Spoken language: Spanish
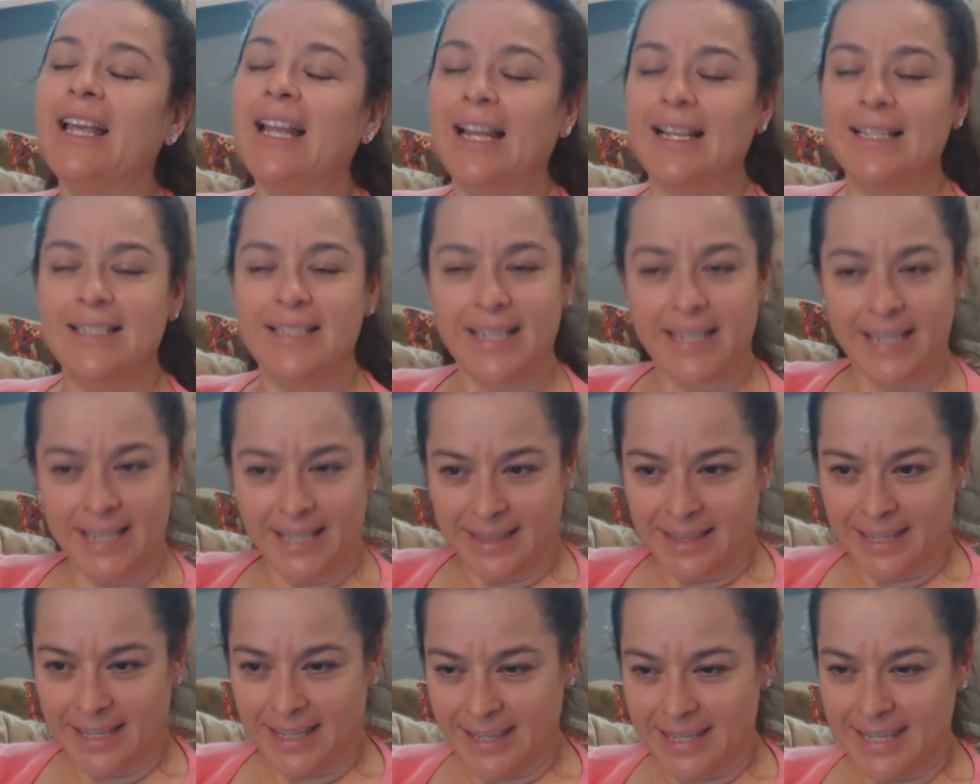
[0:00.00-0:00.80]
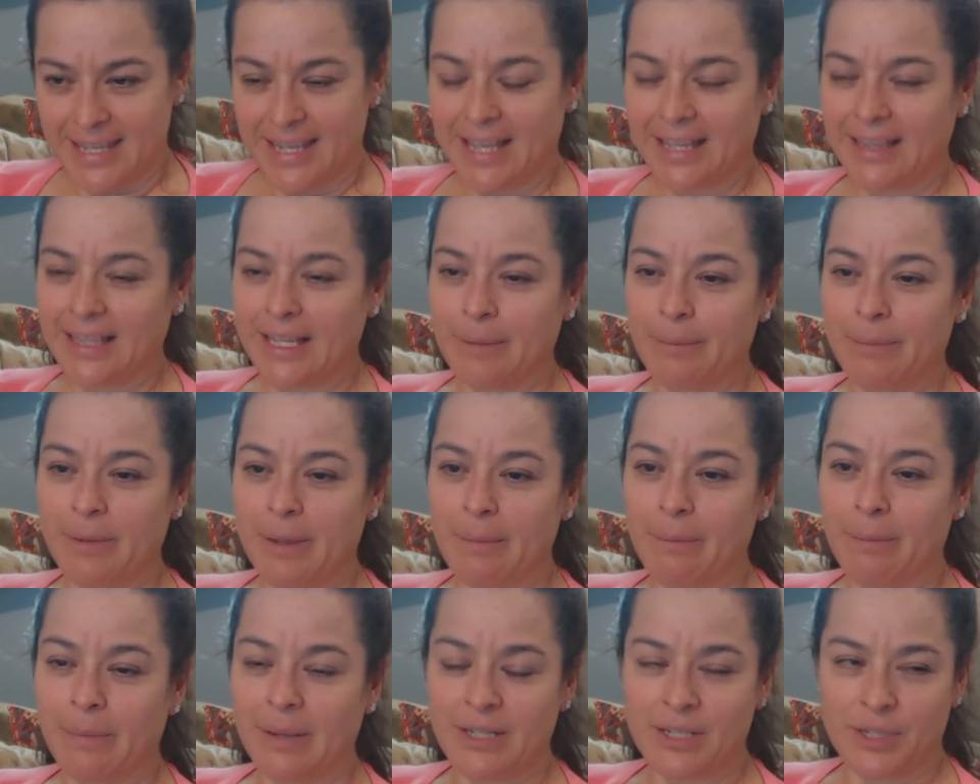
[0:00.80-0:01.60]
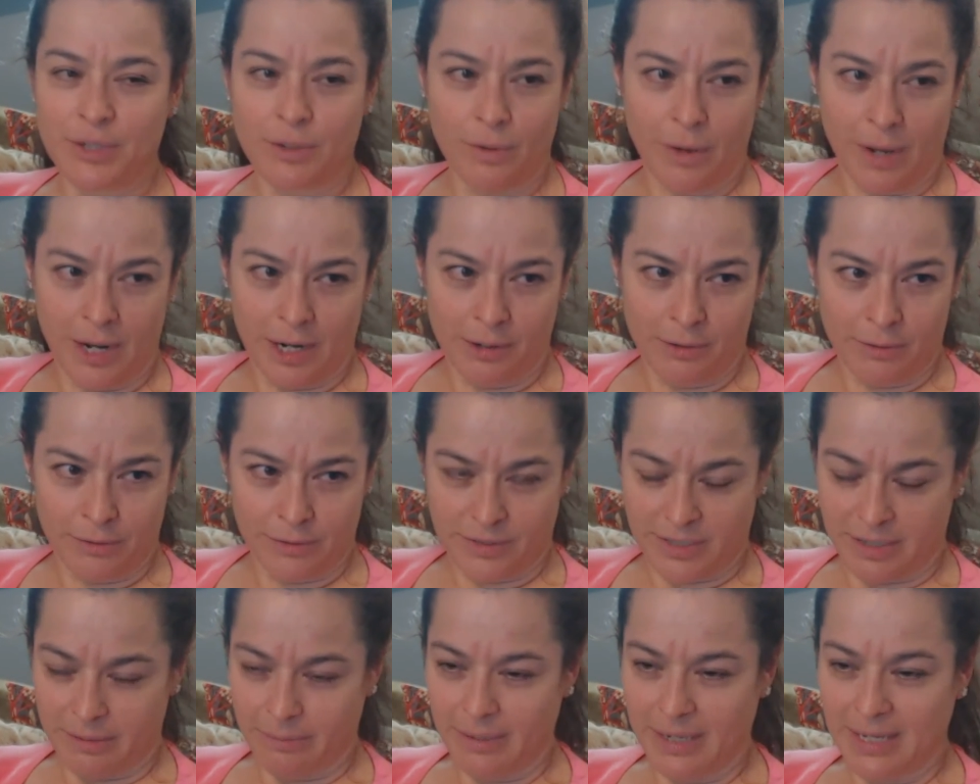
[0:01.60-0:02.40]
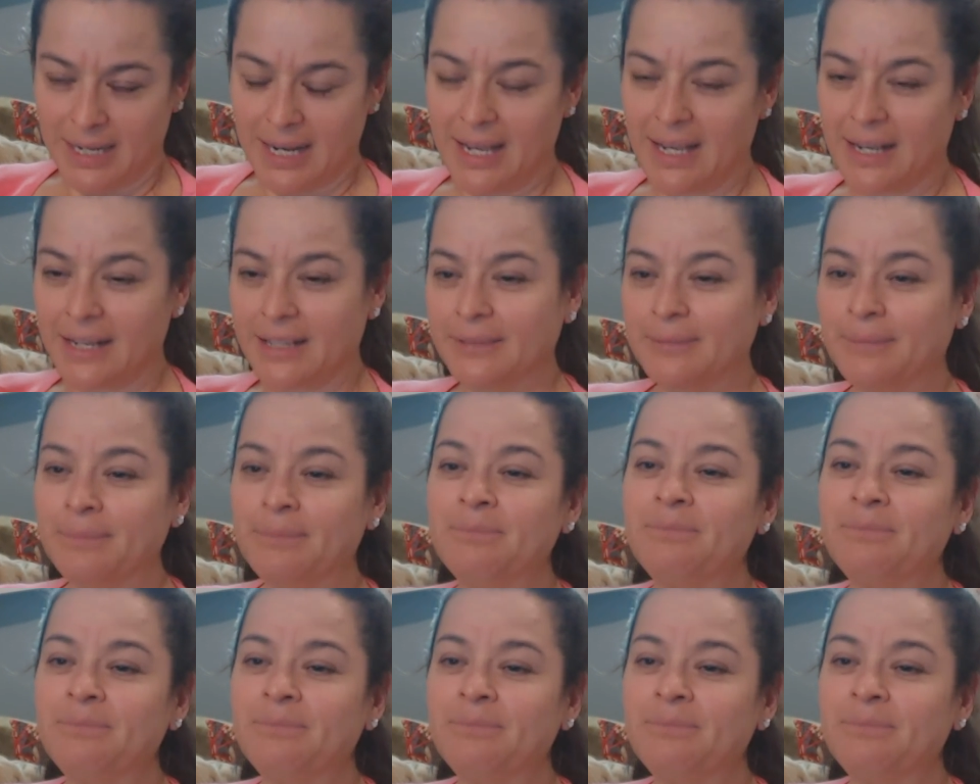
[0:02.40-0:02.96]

El siguiente día también pasó algo similar.